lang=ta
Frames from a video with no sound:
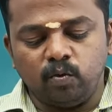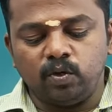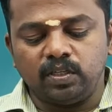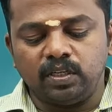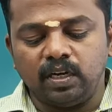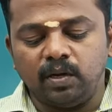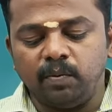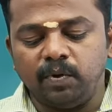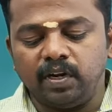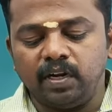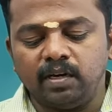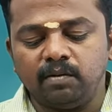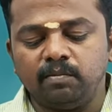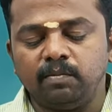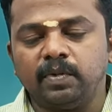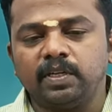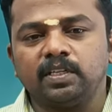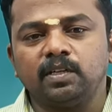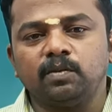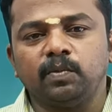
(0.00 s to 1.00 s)
ஒரு சென்டிமீட்டர்
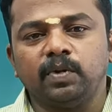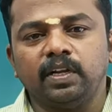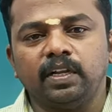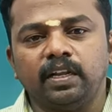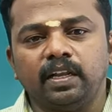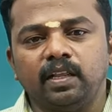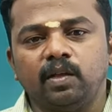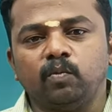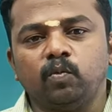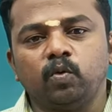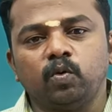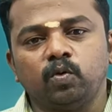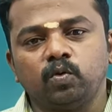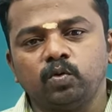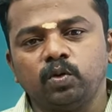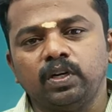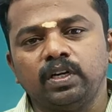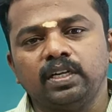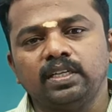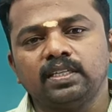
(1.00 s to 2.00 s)
ரெண்டு மெஷர் பண்ணிட்டே தான்
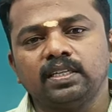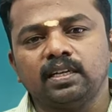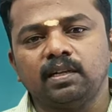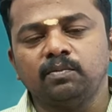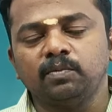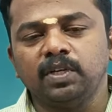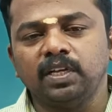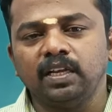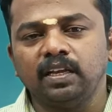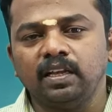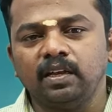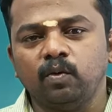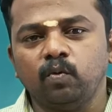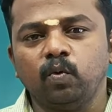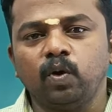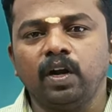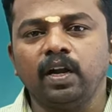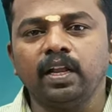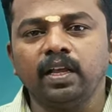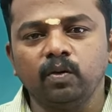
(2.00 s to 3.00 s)
போகிறோம் ஸோ இட் இஸ் கம்திங்
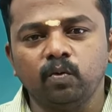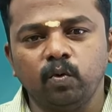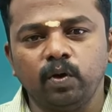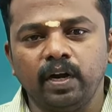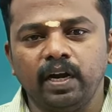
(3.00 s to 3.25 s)
லைக் ஒன் டி